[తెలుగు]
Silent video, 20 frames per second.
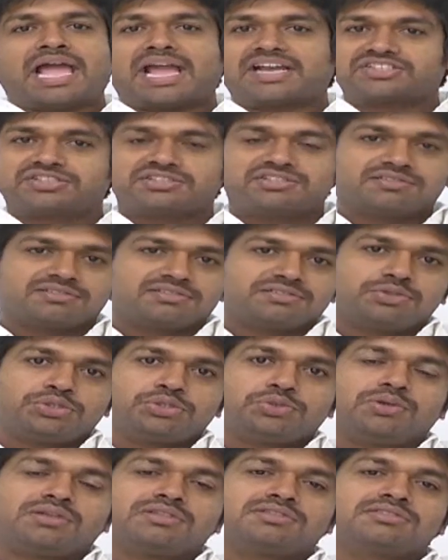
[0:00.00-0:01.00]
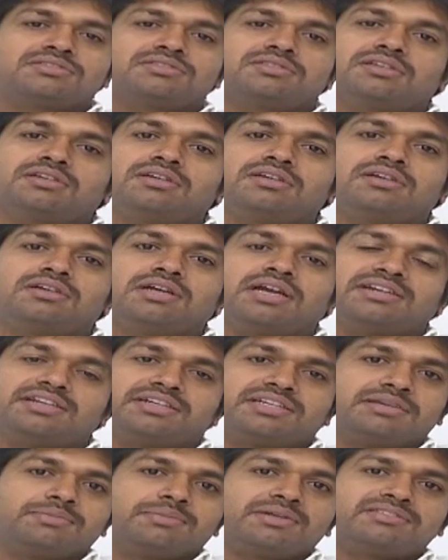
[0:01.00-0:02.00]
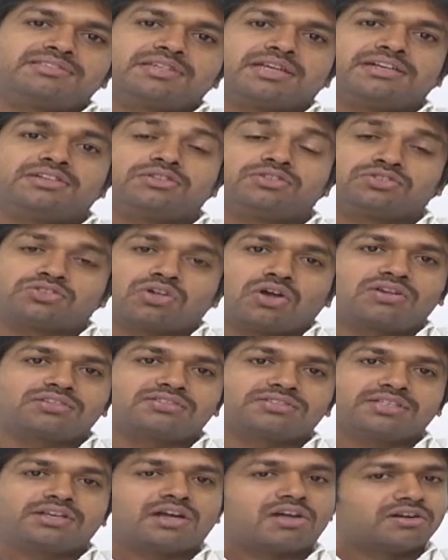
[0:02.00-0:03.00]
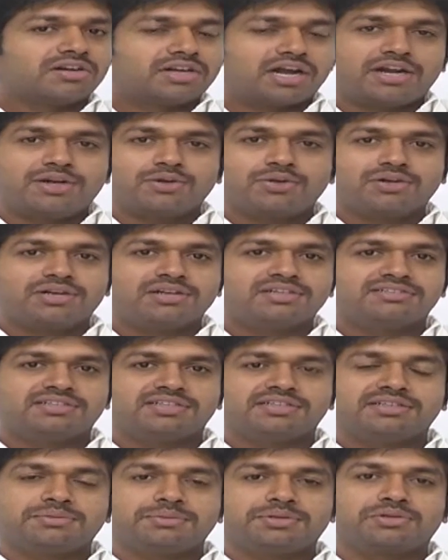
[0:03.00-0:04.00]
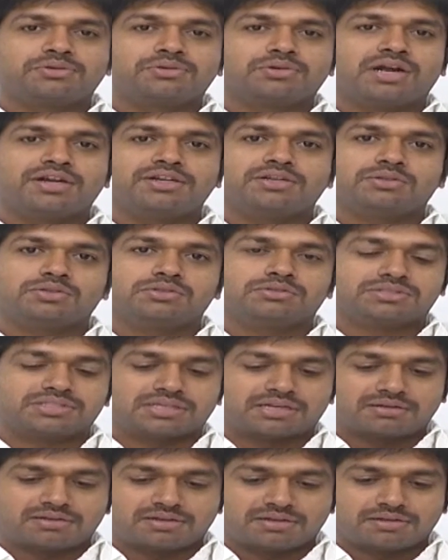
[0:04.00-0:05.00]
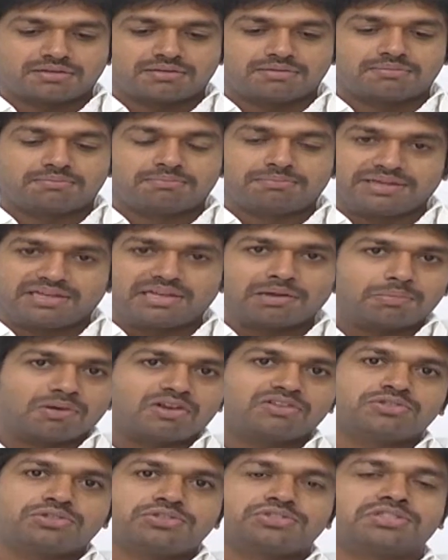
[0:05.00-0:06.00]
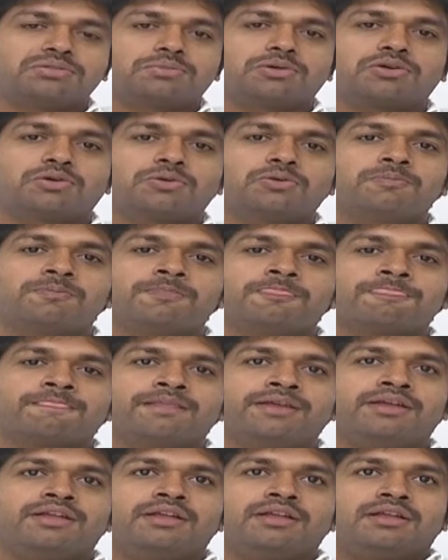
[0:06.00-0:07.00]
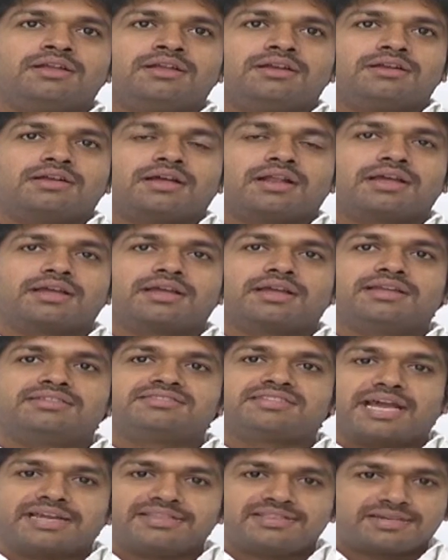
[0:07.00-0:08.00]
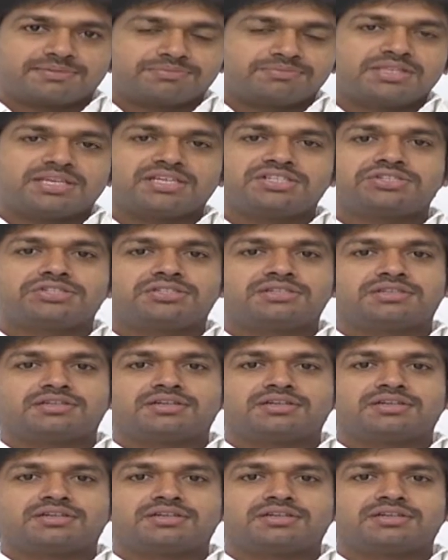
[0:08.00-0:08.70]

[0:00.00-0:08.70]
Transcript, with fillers: యాక్షన్ విజువల్స్ ఎంటర్టైన్మెంట్ సైడ్ సాంగ్స్ సైడ్ ఆల్రెడీ ఆడియో రిలీజ్ అయింది మీకు ఆడియో చాలా బిగ్ అప్లాజ్ వచ్చింది మాకు అలాగే సాయిధరం తేజ్